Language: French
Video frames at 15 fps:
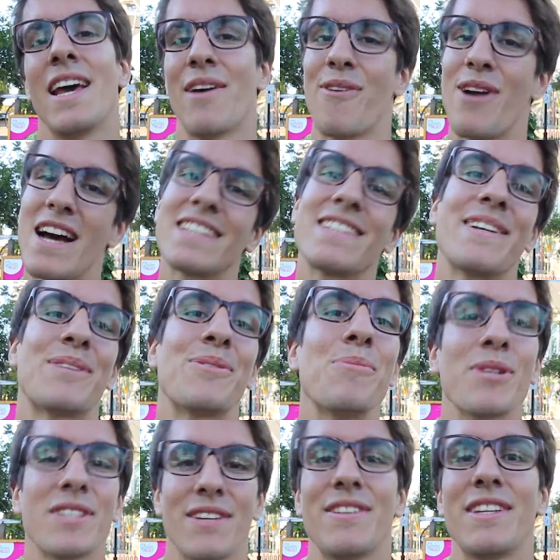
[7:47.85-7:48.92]
Et voilà, ça va être tout
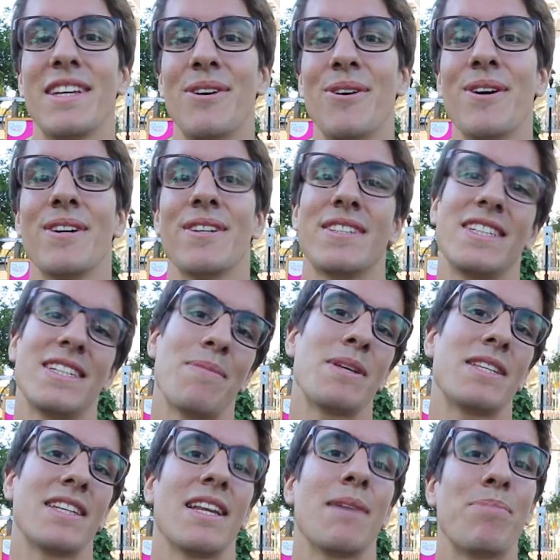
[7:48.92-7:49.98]
pour cette vidéo. Si
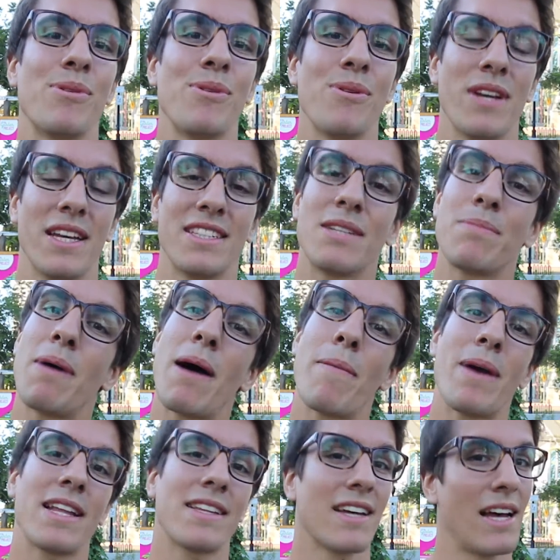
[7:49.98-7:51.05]
jamais ça t'a plu, n'hésite pas à
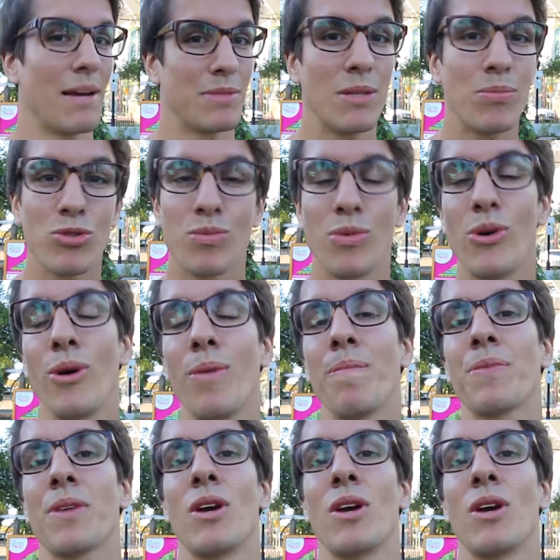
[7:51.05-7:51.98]
mettre un petit pouce bleu.